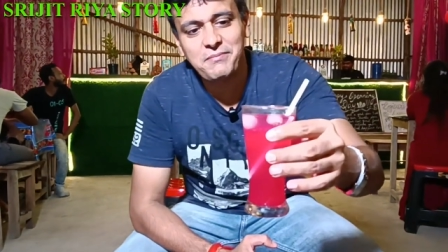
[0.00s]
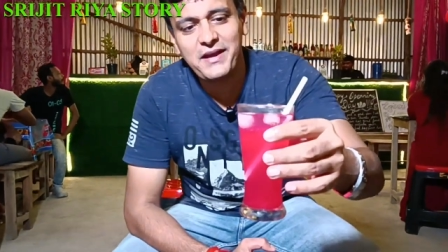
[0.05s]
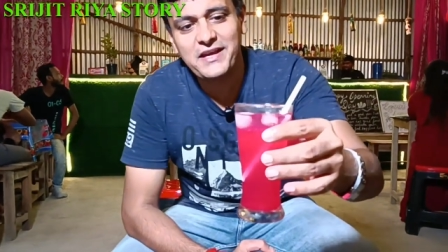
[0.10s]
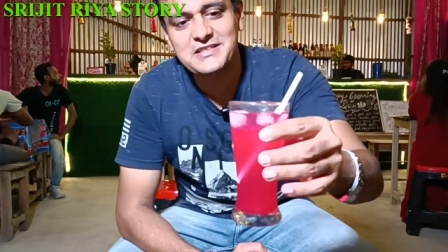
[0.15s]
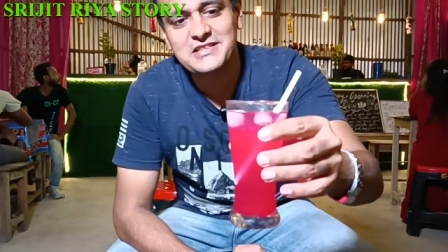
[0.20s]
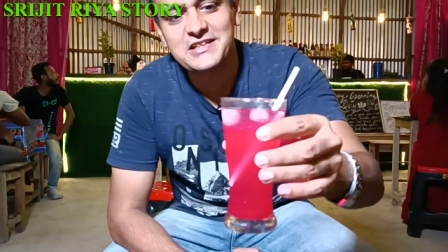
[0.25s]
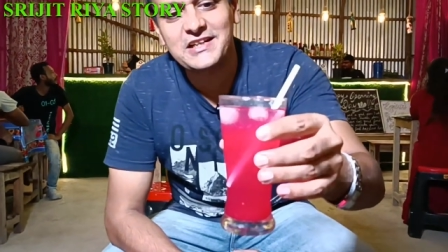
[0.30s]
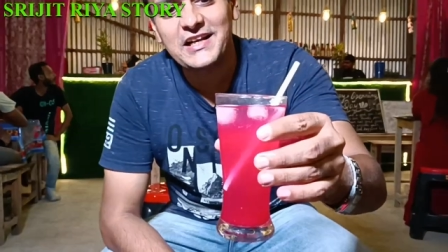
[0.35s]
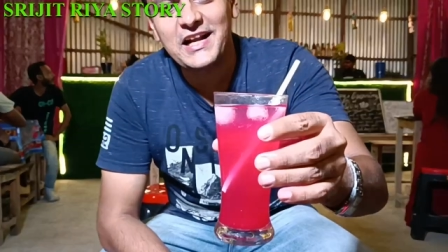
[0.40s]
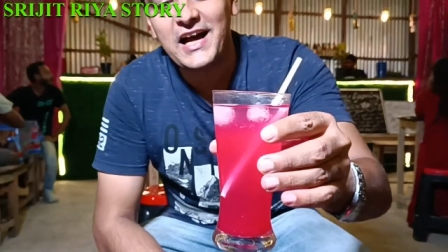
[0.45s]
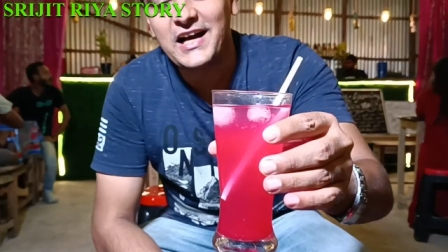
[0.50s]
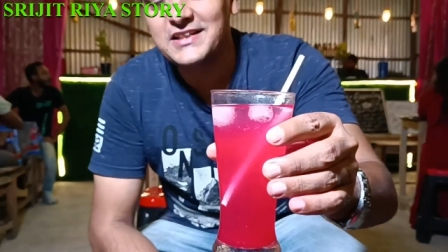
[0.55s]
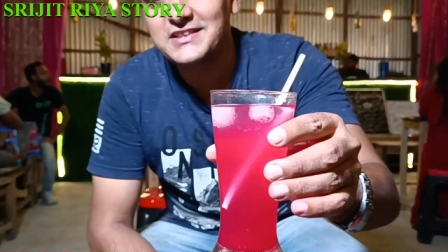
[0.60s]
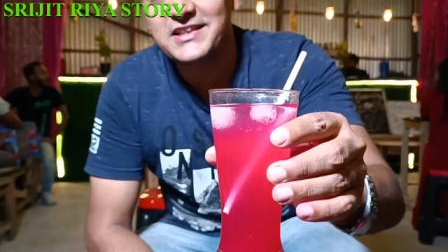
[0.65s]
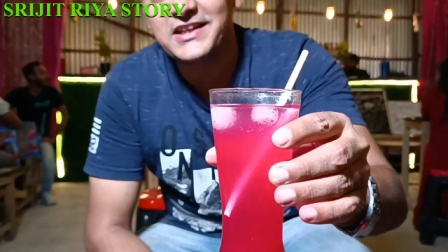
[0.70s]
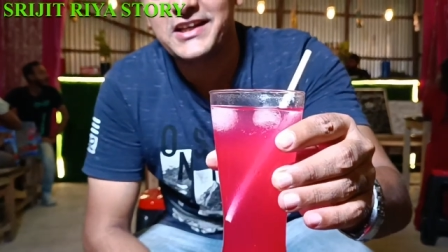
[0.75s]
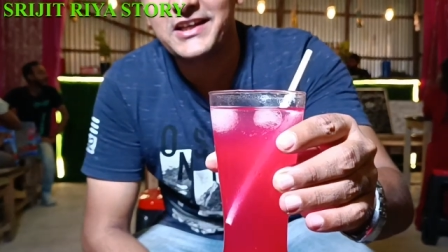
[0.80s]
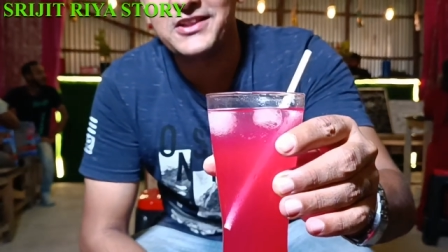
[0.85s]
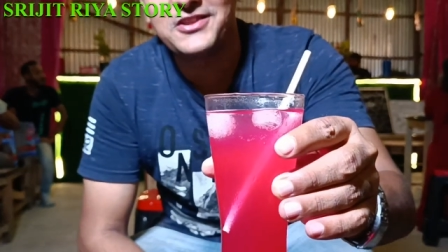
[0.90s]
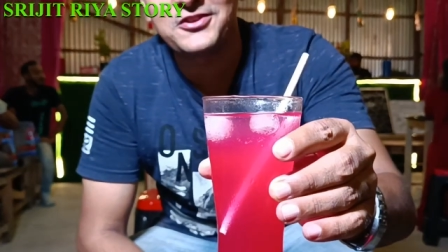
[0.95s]
বেশ
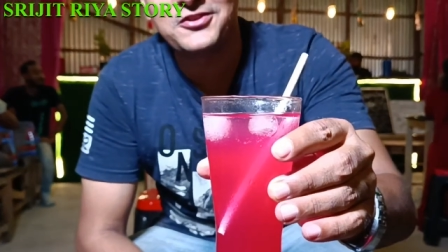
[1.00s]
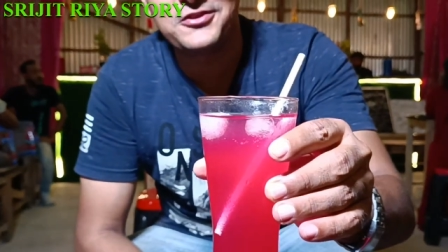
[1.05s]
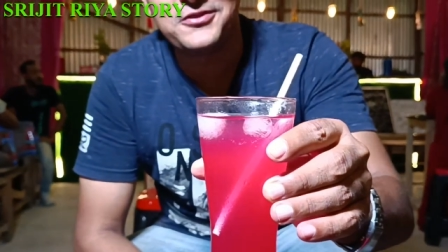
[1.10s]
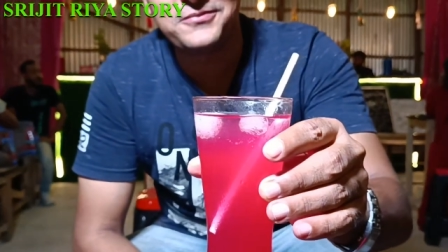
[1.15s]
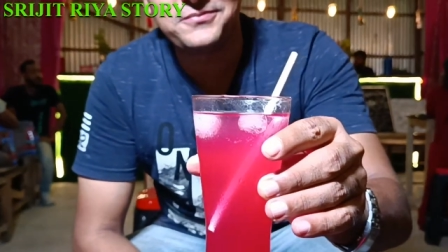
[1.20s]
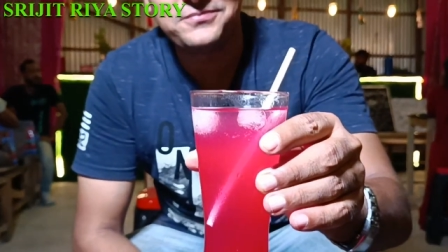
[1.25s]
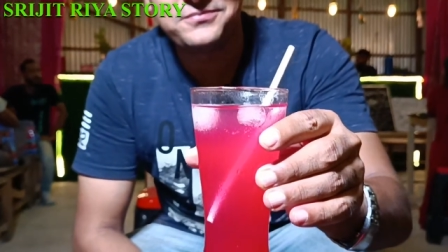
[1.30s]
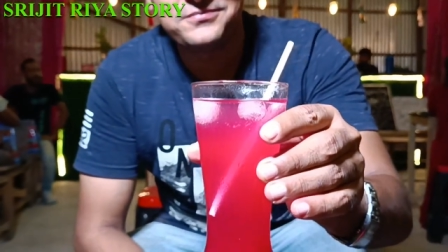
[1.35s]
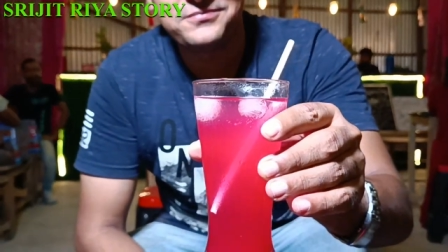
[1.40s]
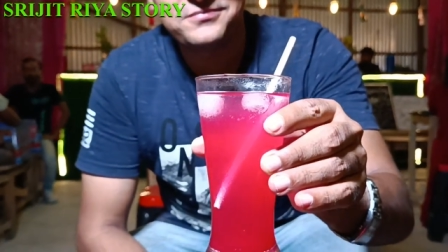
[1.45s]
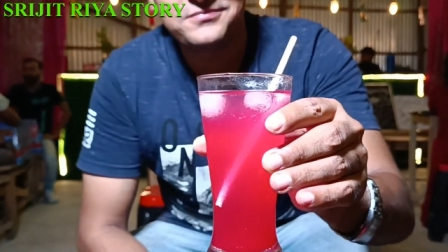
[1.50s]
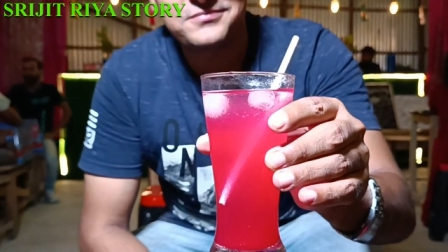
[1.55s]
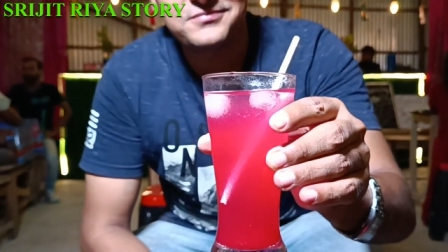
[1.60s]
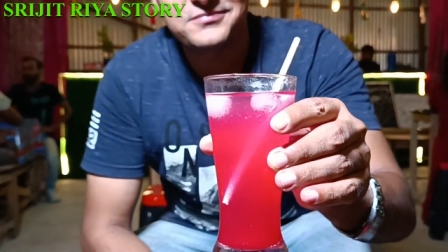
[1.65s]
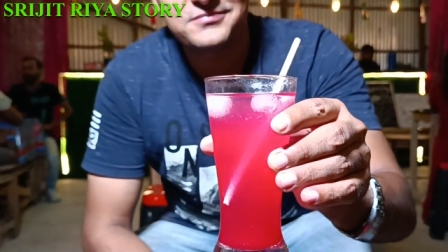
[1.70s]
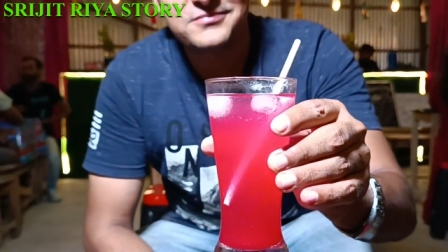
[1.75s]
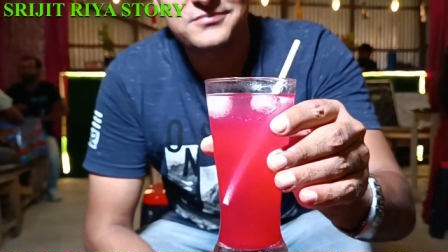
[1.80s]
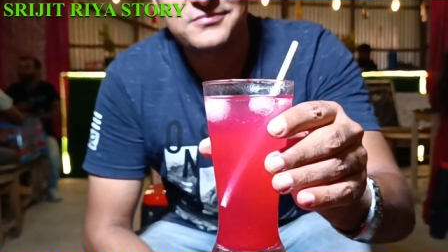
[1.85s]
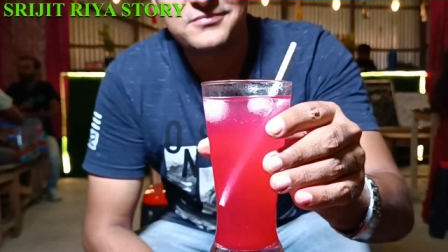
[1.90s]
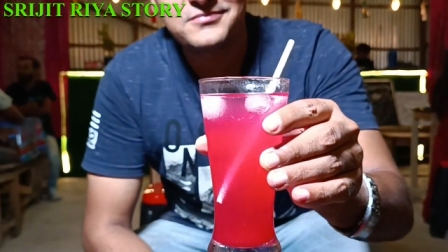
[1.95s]
লাগছে কিন্তু
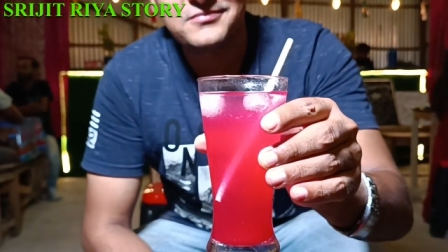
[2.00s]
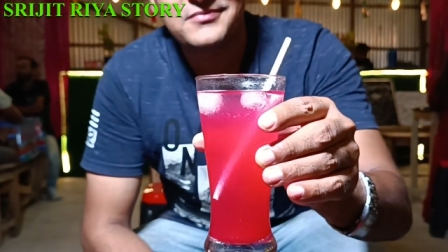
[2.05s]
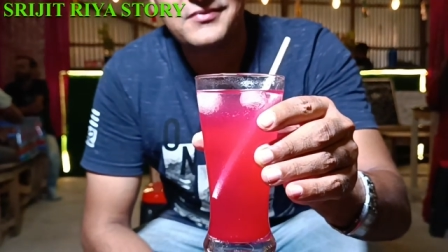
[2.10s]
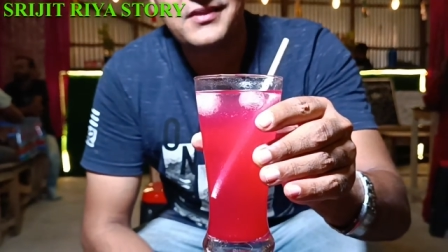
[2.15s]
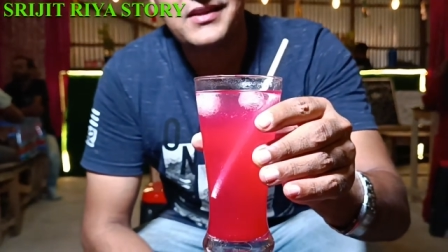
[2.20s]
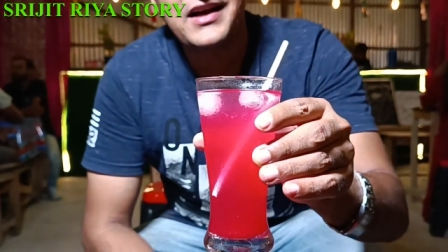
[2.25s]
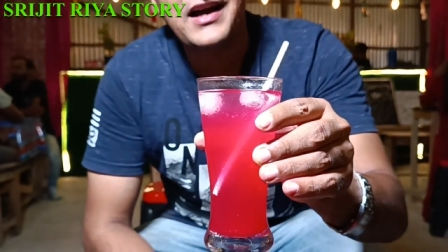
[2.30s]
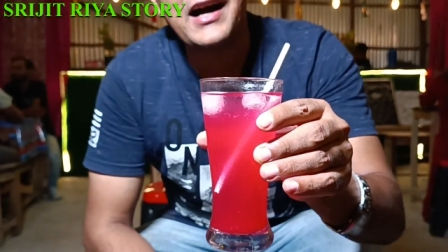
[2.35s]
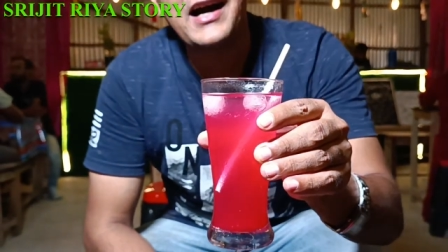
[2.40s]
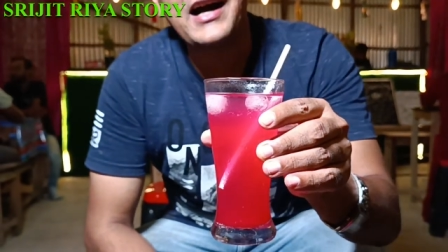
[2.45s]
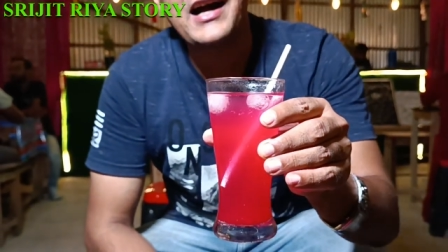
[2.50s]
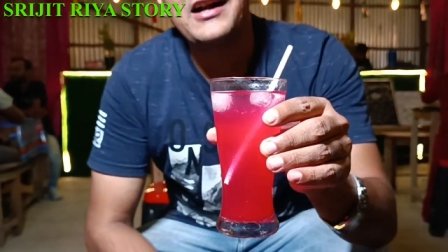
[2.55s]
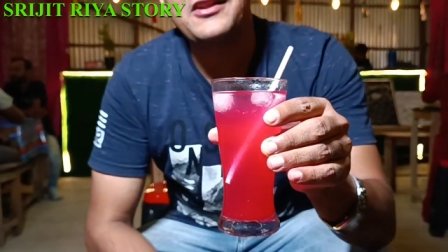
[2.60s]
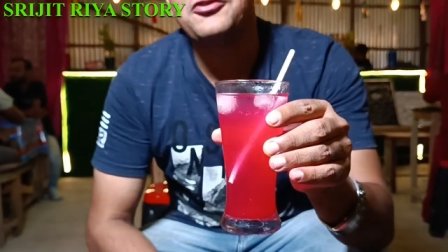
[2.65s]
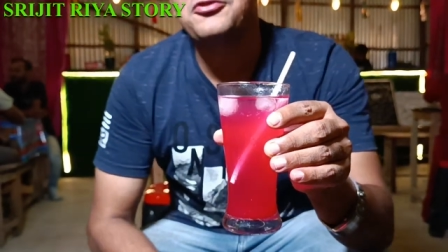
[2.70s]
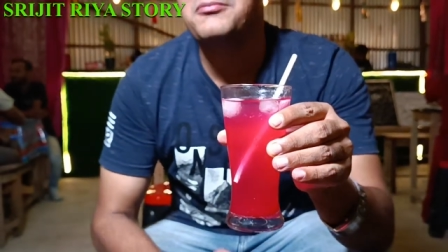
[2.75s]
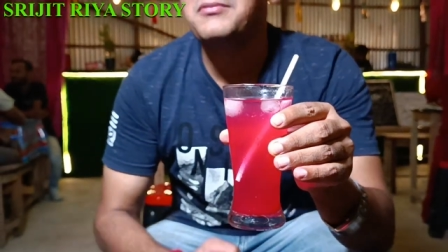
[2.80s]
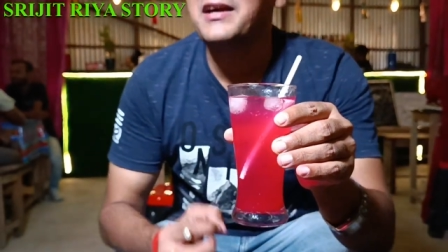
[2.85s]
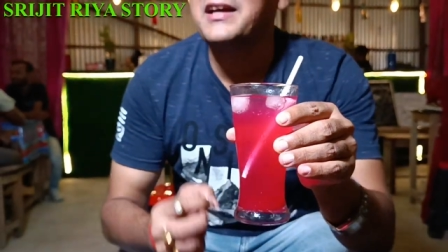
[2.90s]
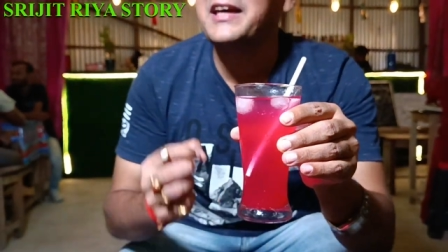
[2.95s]
আর
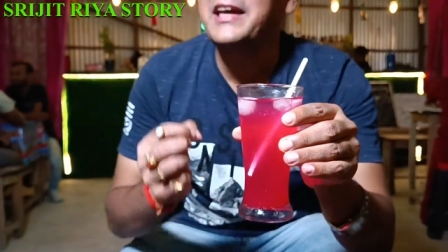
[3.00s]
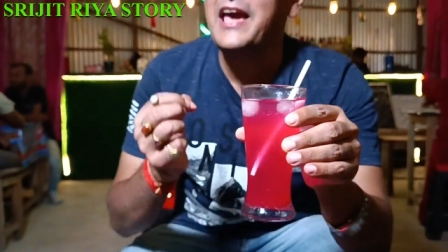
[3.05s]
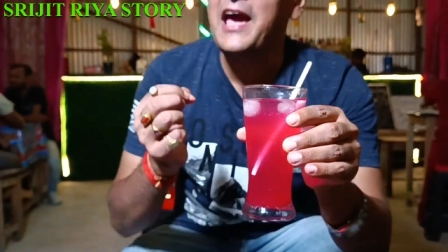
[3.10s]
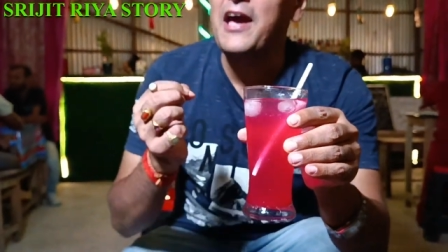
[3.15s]
তোমরা